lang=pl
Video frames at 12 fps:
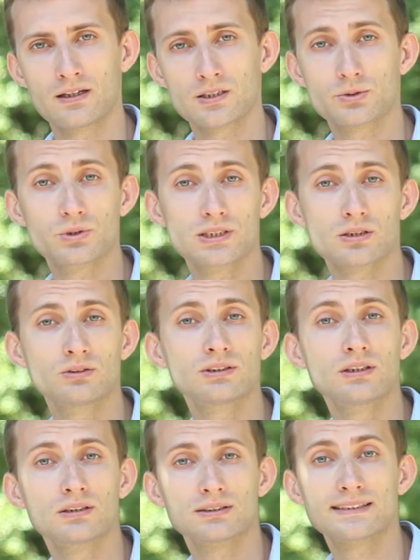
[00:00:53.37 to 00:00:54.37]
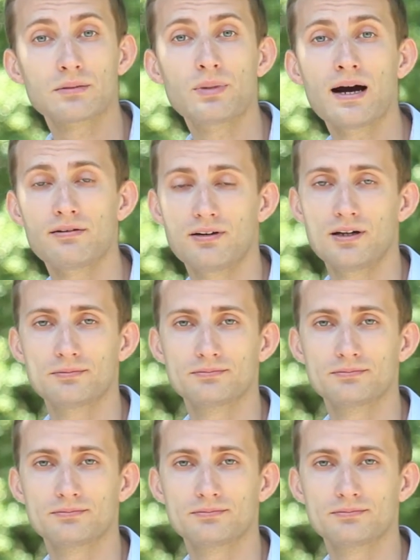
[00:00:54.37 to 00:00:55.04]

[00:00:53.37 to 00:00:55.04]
Z drugiej strony zabawa.